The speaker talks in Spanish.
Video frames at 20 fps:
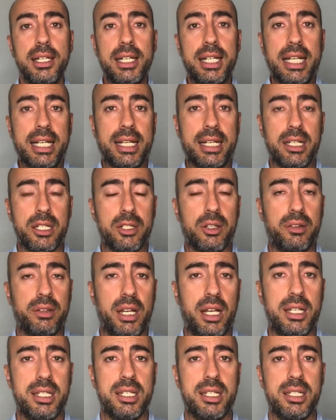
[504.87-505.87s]
Las redes
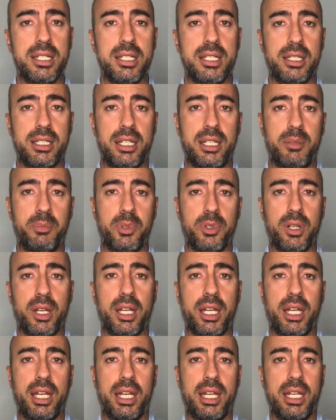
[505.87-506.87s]
sociales existen
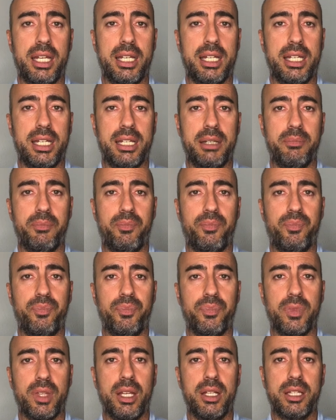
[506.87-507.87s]
porque
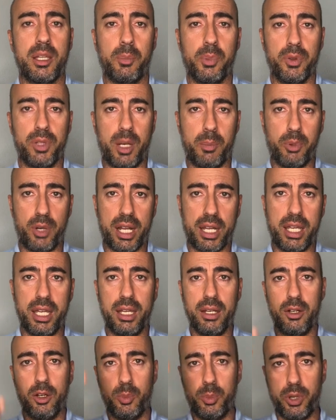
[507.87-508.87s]
em, te pondré por aquí
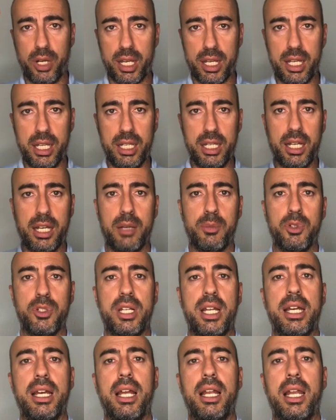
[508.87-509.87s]
o por aquí, digamos,
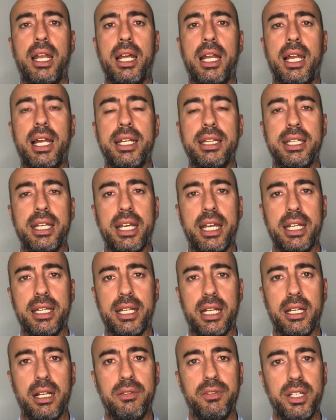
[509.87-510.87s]
la,
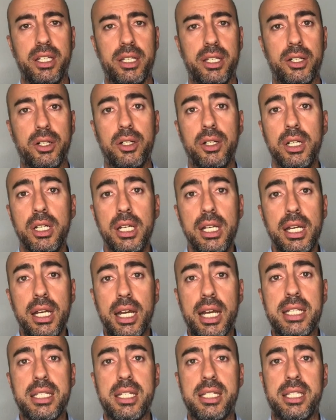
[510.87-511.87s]
etiqueta del vídeo.
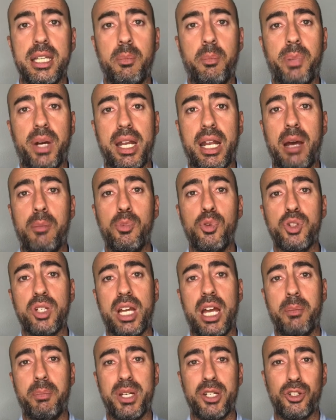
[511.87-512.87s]
Existen para
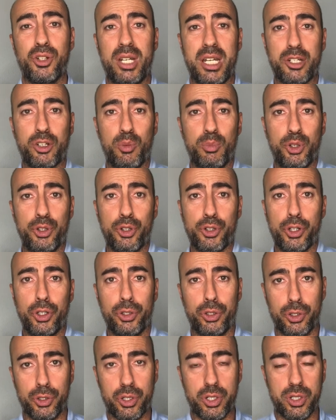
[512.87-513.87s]
buscar personas como
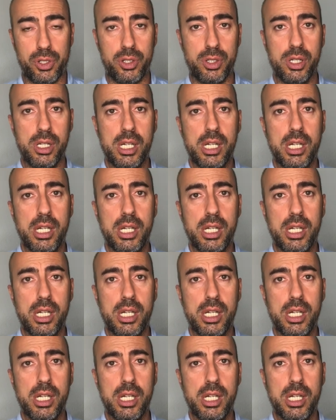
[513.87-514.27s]
nosotros, ¿no?